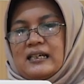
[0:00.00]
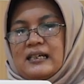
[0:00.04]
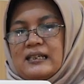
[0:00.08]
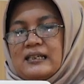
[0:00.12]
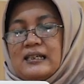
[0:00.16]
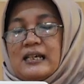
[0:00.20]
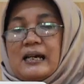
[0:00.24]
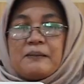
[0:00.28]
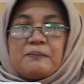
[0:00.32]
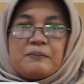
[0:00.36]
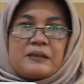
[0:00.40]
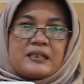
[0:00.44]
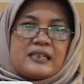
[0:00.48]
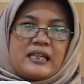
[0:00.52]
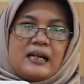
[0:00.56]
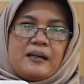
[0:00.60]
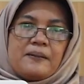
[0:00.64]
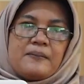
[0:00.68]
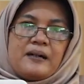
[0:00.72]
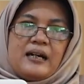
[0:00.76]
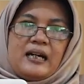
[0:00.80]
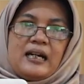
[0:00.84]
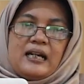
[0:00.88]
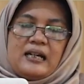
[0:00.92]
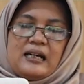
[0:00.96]
yang
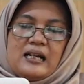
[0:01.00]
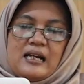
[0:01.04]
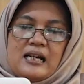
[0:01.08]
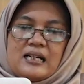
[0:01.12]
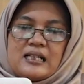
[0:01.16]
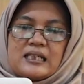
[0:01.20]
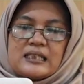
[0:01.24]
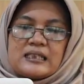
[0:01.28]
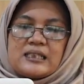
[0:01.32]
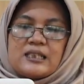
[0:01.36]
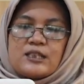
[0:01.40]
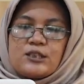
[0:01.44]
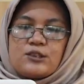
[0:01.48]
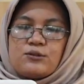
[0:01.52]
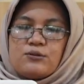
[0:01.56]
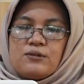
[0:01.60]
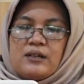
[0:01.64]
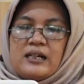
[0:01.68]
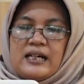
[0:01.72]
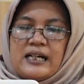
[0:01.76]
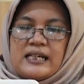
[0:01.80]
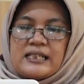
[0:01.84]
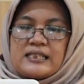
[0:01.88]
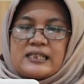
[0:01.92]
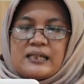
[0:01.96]
pertama,
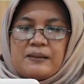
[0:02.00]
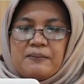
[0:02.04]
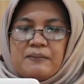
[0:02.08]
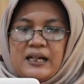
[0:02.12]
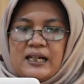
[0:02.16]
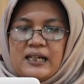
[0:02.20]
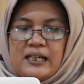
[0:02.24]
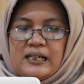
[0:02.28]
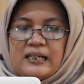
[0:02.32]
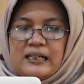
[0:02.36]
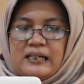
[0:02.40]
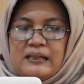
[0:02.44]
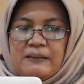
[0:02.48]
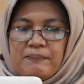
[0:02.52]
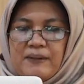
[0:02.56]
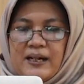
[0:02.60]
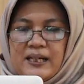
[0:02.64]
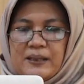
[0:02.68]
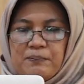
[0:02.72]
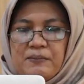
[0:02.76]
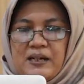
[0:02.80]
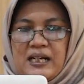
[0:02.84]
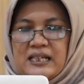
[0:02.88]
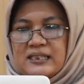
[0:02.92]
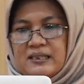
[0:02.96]
siswa SMA Negeri
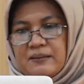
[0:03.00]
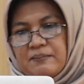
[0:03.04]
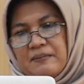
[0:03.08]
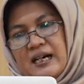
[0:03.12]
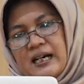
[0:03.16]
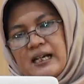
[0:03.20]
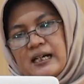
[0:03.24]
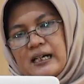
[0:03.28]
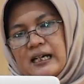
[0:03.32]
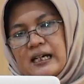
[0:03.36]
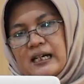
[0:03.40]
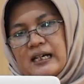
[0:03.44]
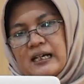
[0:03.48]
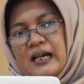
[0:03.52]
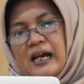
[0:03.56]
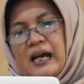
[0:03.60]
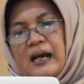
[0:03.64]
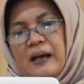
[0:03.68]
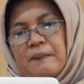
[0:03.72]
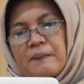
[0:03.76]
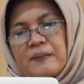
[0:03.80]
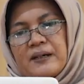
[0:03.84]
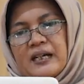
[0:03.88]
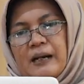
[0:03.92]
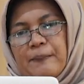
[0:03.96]
14 Semarang
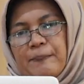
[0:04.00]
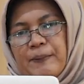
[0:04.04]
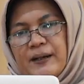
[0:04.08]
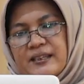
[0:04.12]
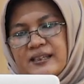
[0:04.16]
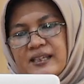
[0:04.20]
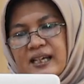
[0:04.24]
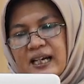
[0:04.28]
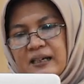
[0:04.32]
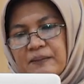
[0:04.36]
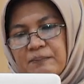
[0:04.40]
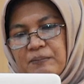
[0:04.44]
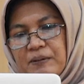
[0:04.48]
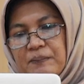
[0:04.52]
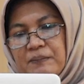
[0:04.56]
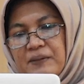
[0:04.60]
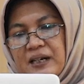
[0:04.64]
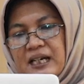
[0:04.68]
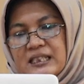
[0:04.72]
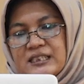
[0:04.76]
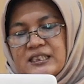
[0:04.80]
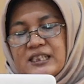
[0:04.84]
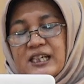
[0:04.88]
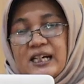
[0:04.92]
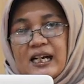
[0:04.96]
mendapatkan
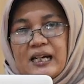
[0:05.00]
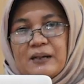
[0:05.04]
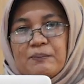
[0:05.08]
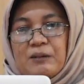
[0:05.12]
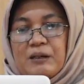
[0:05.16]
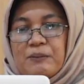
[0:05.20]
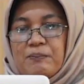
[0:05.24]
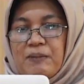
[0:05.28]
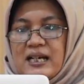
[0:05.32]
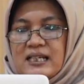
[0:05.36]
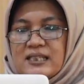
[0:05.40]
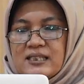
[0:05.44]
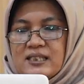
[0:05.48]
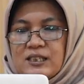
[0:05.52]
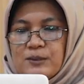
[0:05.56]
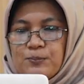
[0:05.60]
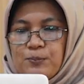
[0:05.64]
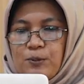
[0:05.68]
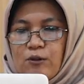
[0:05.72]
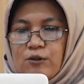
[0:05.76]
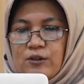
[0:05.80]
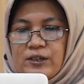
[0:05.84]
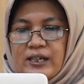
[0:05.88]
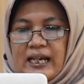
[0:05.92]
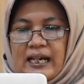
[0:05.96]
pembelajaran berbasis
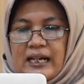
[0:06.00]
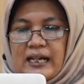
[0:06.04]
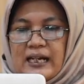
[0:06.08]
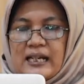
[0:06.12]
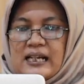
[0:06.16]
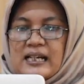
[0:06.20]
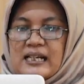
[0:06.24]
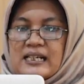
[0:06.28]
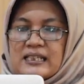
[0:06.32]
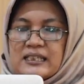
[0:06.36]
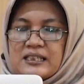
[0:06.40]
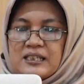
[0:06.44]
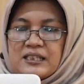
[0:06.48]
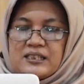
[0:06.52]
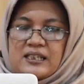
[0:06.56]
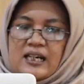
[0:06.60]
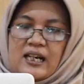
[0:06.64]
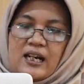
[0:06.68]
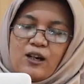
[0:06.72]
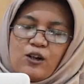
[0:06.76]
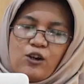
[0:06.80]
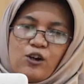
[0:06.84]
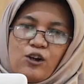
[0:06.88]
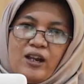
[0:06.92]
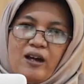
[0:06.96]
proyek
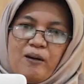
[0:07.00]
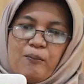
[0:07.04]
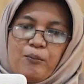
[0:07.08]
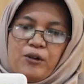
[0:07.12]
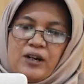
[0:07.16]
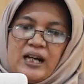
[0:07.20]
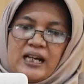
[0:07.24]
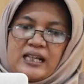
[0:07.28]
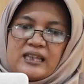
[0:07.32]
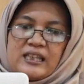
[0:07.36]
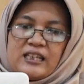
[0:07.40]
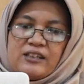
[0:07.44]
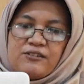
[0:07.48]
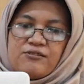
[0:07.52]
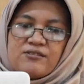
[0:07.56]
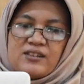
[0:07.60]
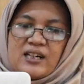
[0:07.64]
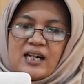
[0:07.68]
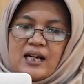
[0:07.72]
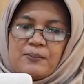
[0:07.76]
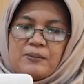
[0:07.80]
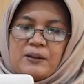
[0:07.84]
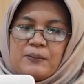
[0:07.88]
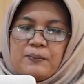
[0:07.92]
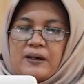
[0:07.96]
secara kolaboratif
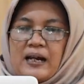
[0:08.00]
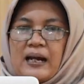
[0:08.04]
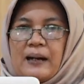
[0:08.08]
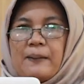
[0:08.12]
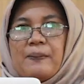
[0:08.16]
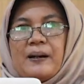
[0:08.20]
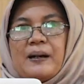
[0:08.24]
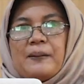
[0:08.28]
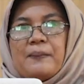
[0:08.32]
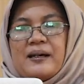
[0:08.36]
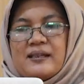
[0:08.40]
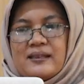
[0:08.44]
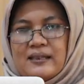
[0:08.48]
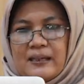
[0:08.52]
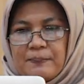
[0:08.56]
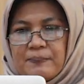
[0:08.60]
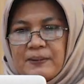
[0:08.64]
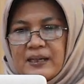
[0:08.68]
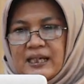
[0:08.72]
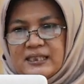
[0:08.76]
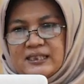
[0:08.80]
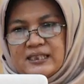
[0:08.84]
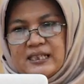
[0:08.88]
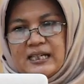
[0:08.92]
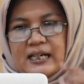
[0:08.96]
dengan beberapa mata
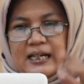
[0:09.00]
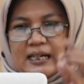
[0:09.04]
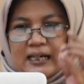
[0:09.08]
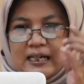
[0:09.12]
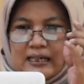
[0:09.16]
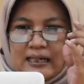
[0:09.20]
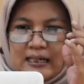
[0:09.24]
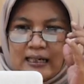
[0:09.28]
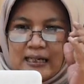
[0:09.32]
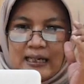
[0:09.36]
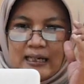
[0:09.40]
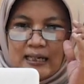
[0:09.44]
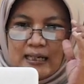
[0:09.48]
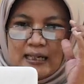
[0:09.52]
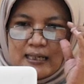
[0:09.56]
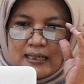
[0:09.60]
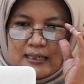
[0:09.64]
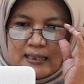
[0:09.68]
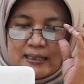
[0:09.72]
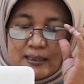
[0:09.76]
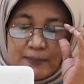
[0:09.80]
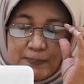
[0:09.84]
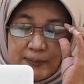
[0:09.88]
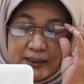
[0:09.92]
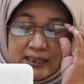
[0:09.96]
pelajaran.
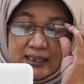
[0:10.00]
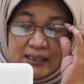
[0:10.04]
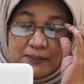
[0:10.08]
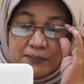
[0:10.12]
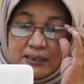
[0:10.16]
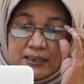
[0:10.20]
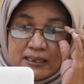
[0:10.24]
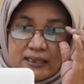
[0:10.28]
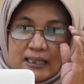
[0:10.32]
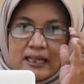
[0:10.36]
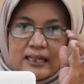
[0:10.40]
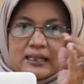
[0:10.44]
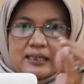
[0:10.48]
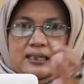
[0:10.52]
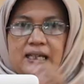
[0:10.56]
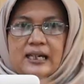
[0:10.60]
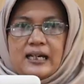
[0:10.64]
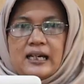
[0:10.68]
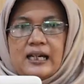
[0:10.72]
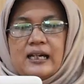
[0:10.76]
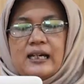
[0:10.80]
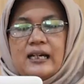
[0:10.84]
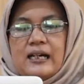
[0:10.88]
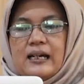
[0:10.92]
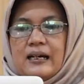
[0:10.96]
Seperti
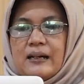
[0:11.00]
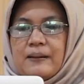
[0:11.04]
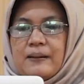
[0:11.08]
misalnya